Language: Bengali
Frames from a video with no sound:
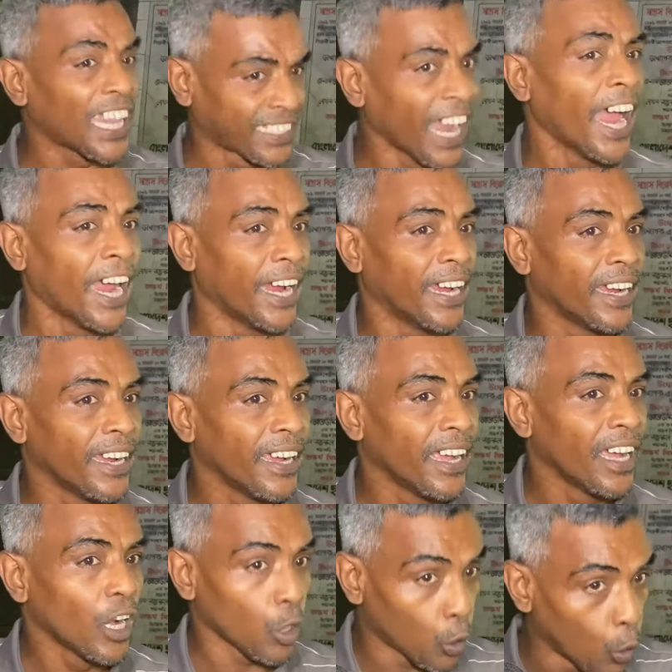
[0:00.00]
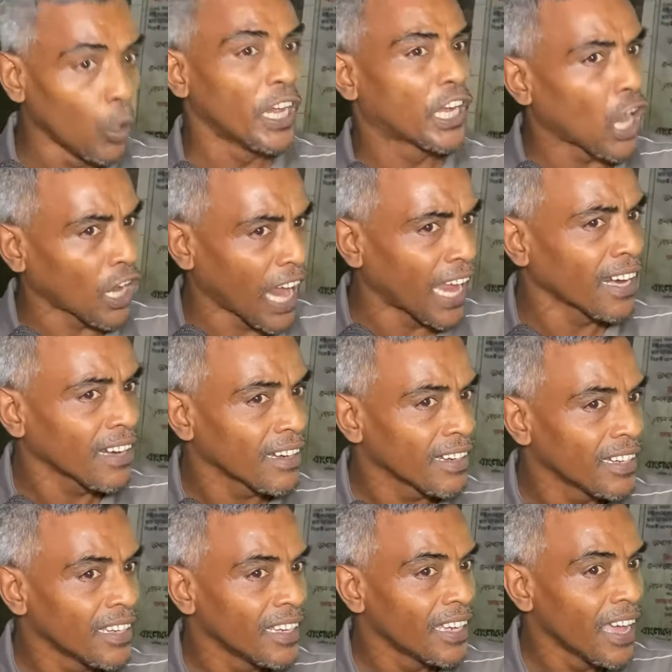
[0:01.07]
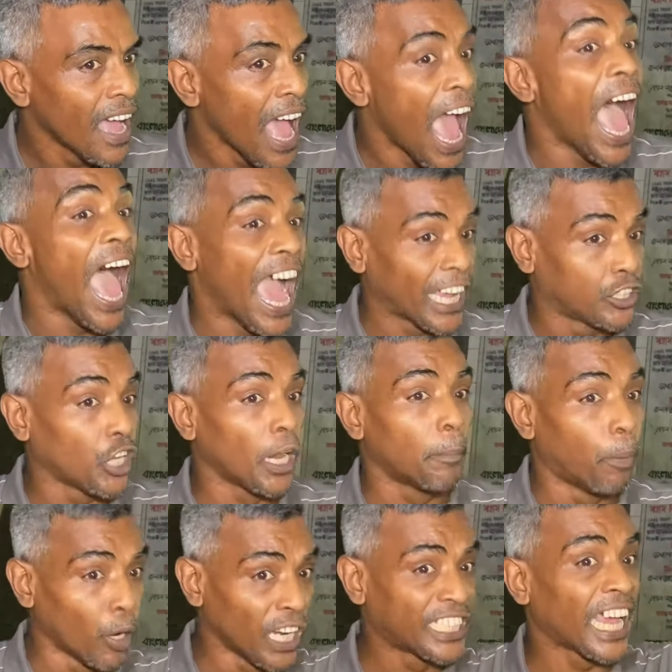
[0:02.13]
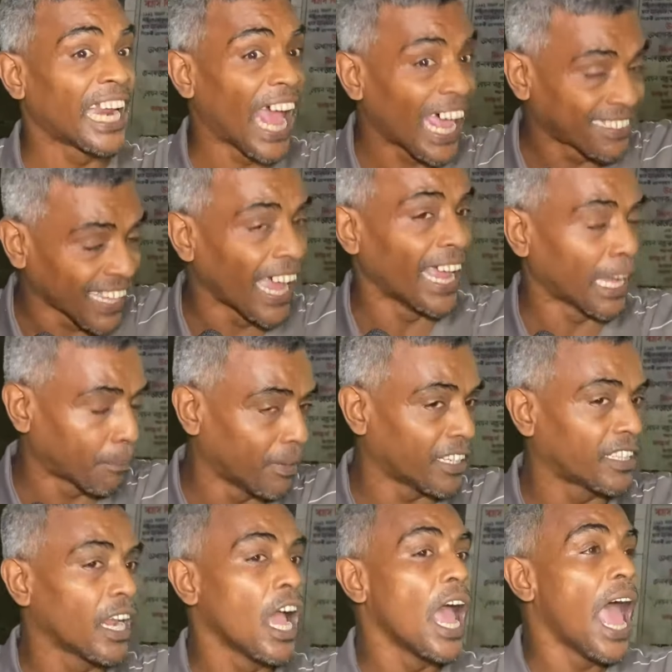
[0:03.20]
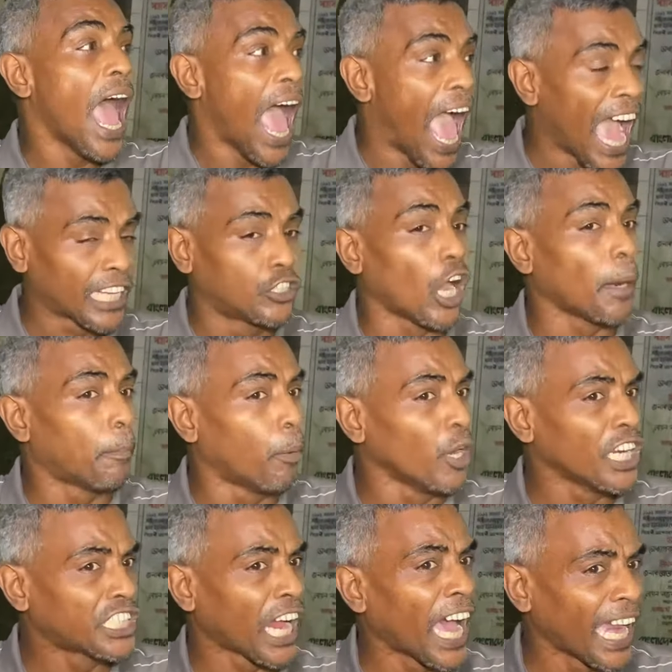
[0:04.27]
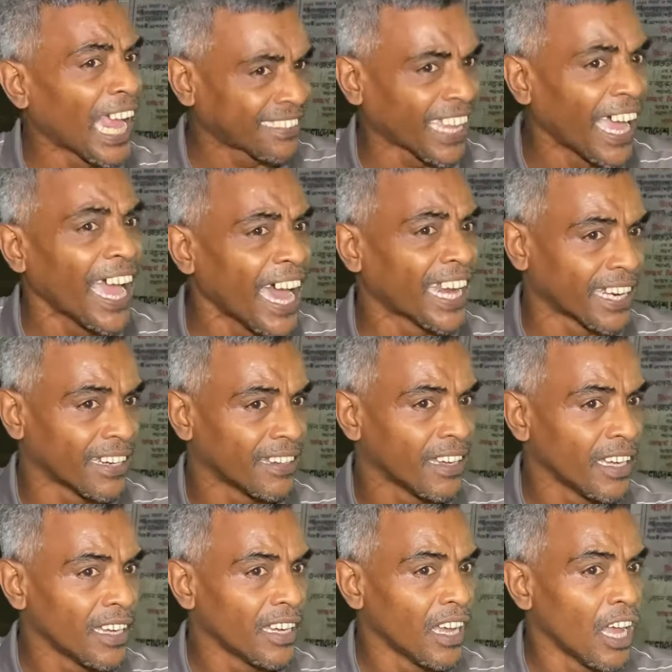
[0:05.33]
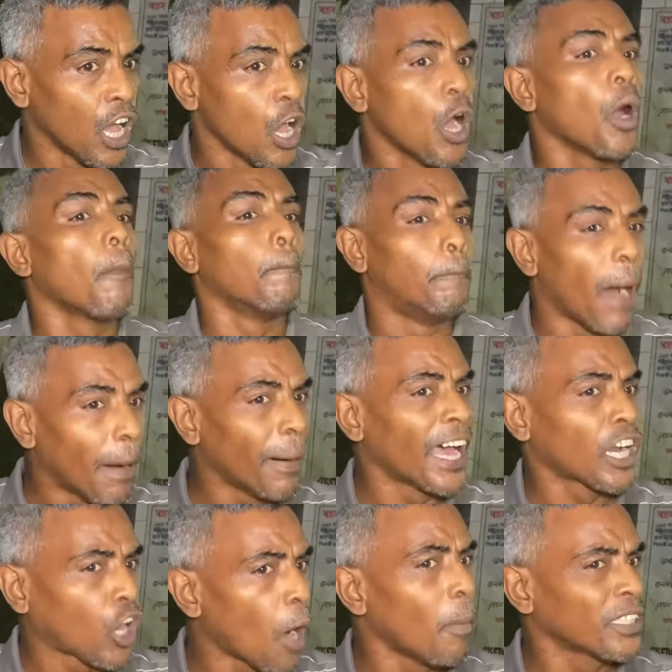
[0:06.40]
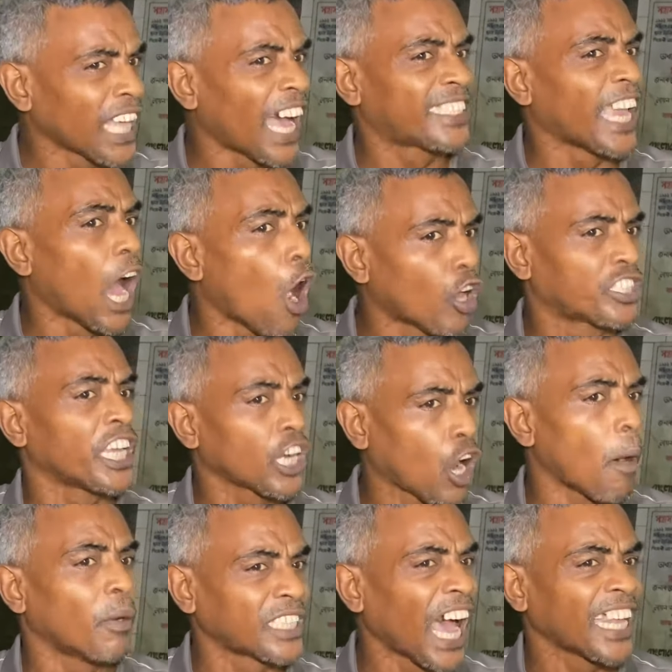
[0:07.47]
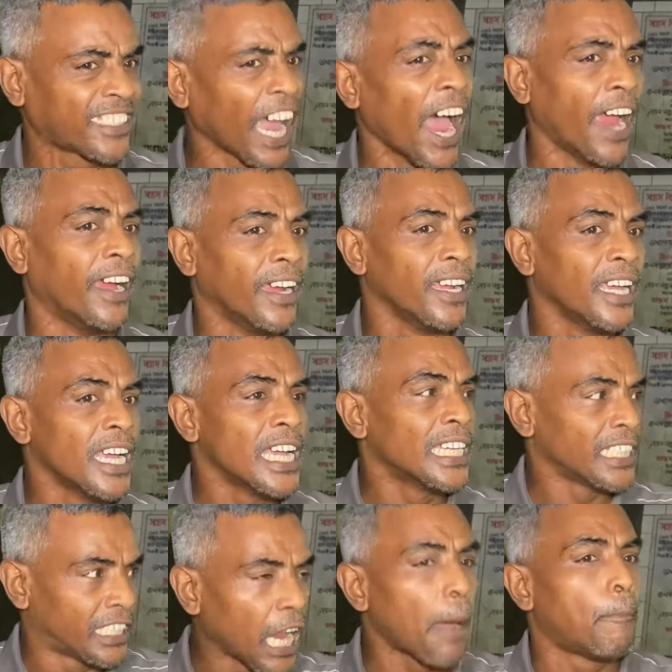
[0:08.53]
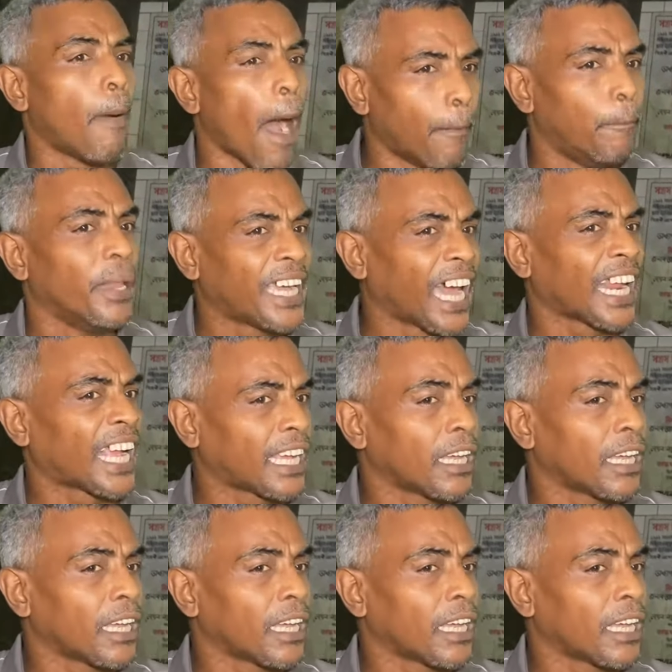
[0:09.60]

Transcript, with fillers: আছে গুলি করার একজন পুলিশের এসআই একজন পুলিশের এসআইয়ের বাবার ক্ষমতা আছে ওসির ক্ষমতা আছে যে পাবলিকের